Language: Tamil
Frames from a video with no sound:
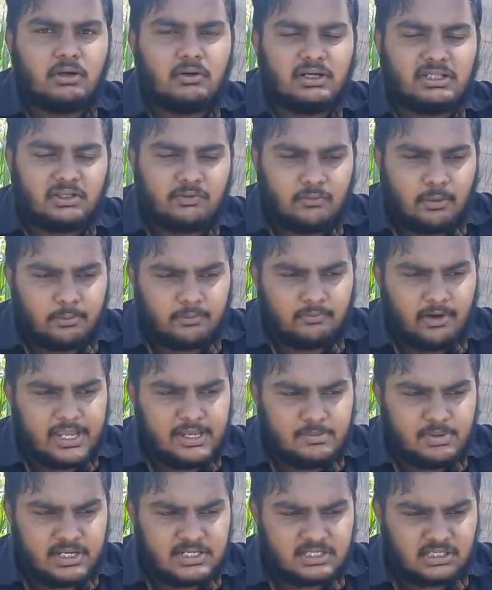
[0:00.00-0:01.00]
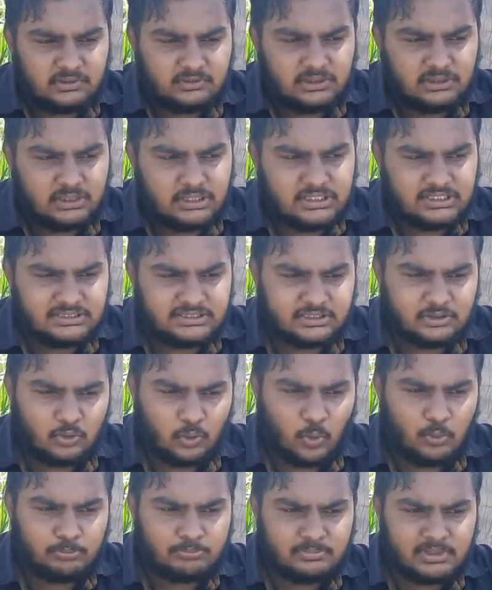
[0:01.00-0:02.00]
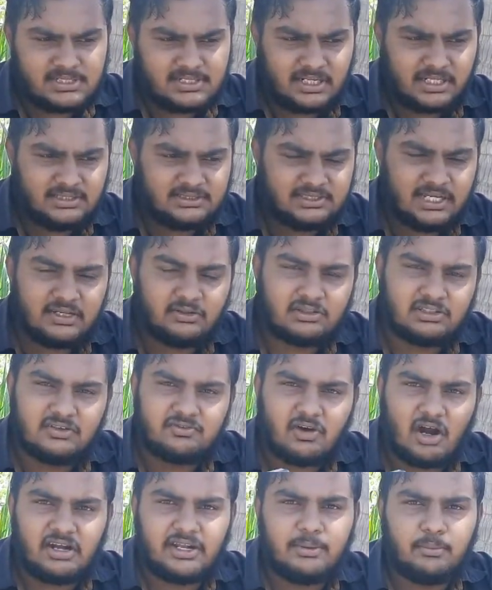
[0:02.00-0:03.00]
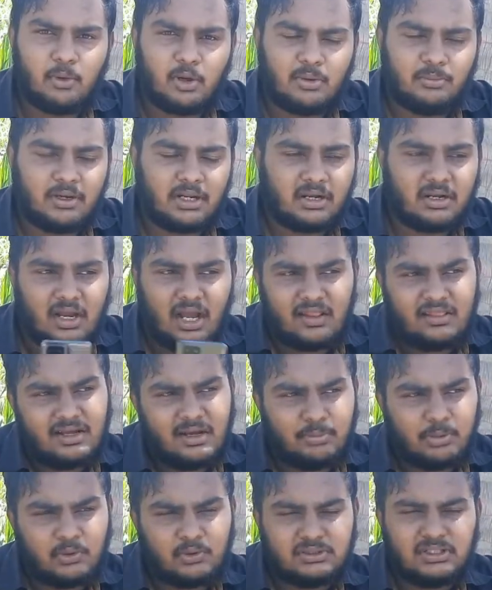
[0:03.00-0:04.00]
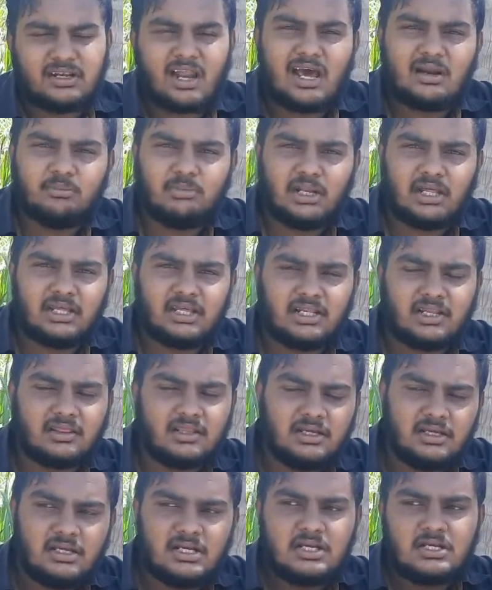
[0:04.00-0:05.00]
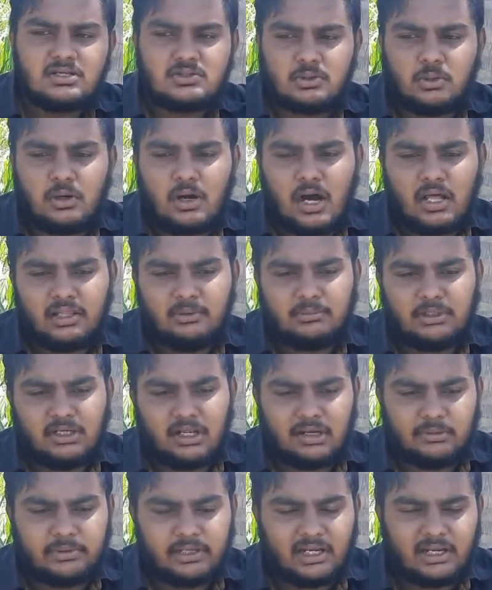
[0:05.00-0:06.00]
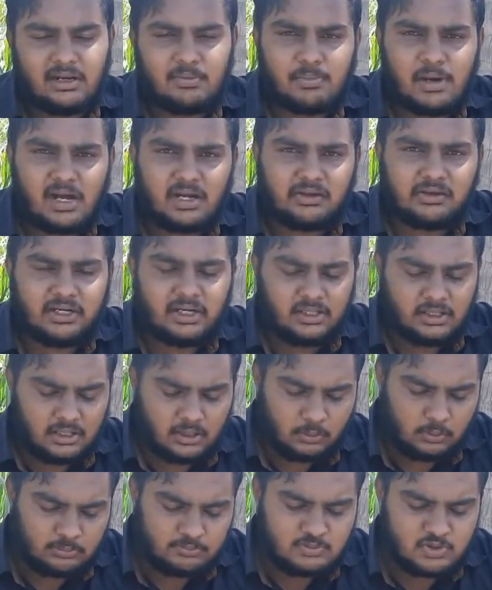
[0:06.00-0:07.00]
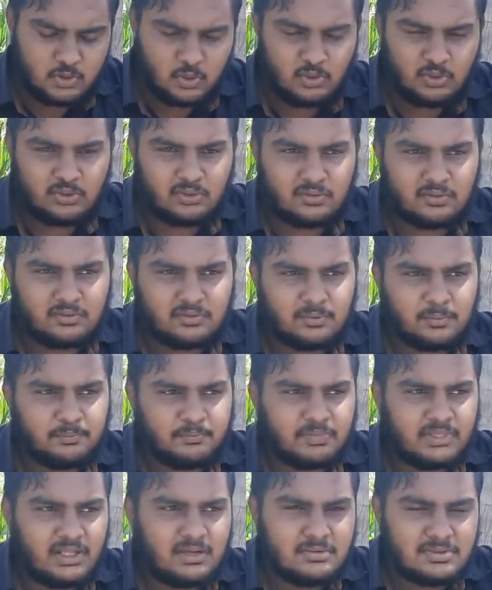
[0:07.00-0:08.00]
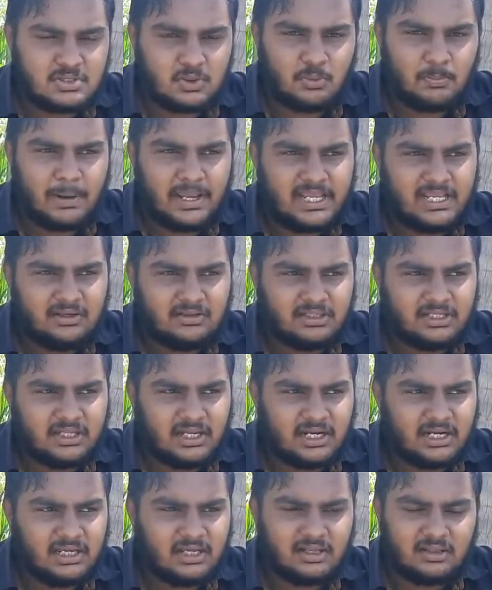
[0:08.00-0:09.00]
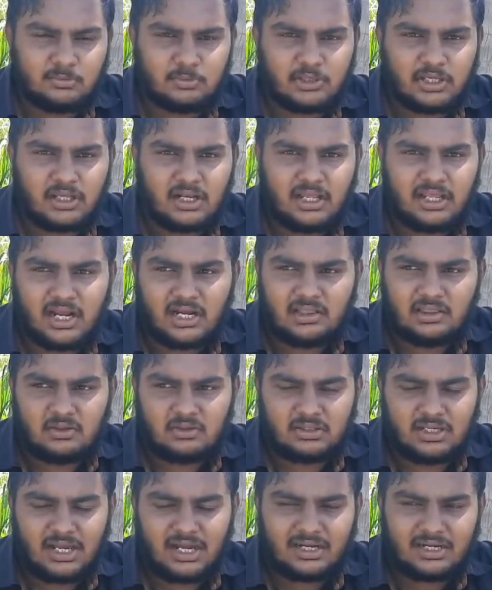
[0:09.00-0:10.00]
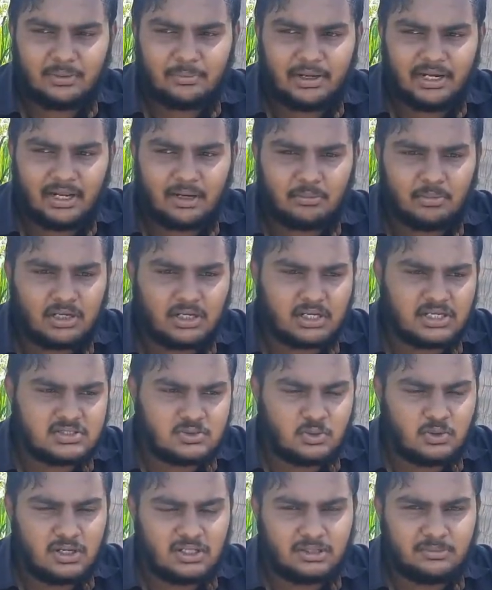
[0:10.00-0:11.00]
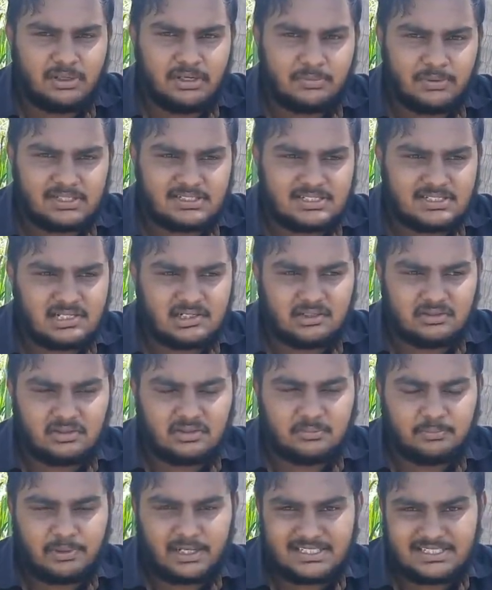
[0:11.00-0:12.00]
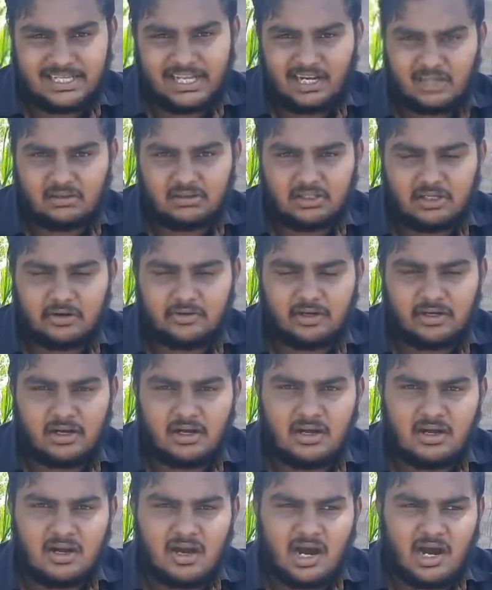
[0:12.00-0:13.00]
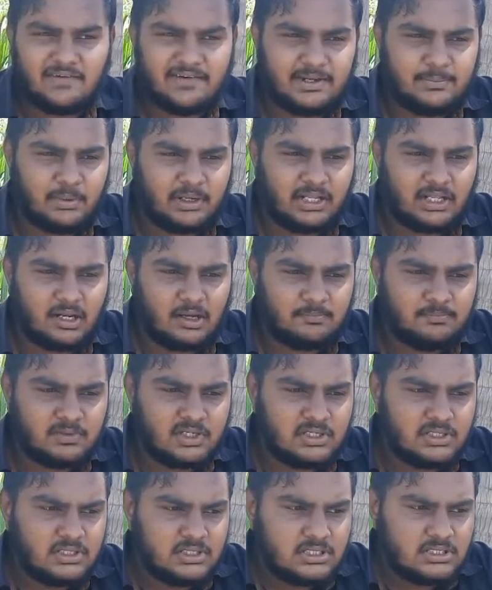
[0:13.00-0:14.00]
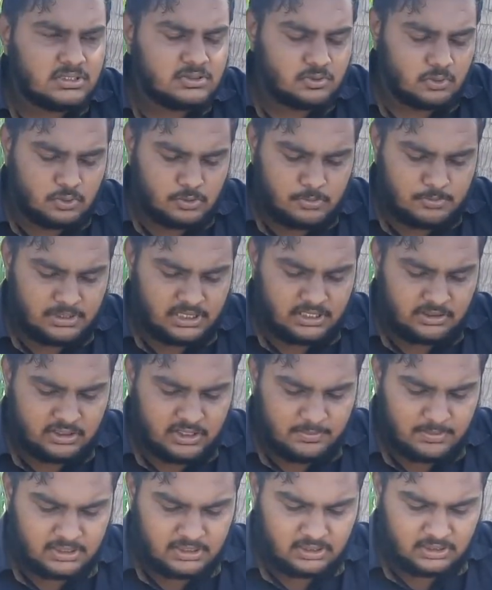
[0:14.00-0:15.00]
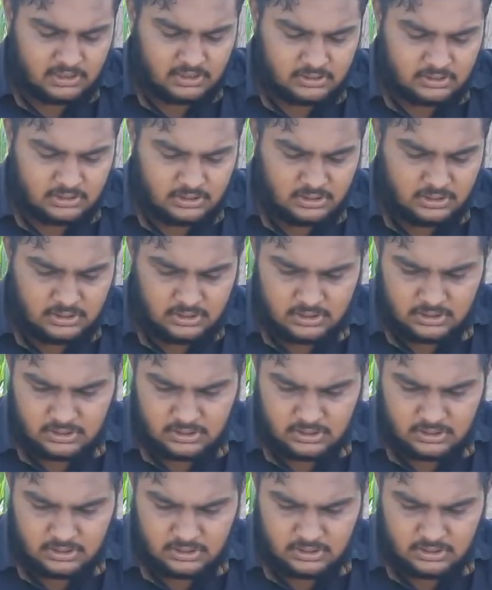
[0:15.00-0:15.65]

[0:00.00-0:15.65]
அந்த வைப்ரேஷன் வந்து இன்ஜின் ரொம்ப ஸ்ட்ரெஸ் ஆகி வந்து ஃபார்ட்டி போகிற மாதிரி இருக்குது அதுக்கப்புறம் வந்து நார்மலாக ஸோ அதை மட்டும் நம்ம என்னென்னு பார்க்க வேண்டியது இருக்கும் ஸோ ஸோ பைக் வந்து எடுக்கிறது முக்கியம் இல்லை எடுத்து வந்து கரெக்டாக மெயின்டைன் பண்ணுங்கள் ஸோ அந்த மாதிரி பிரச்சனை பிரச்சனைகளை வந்து அவாய்ட் பண்ணிக்கலாம் ஸோ மித்தபடி பார்த்திங்கன்னா வந்து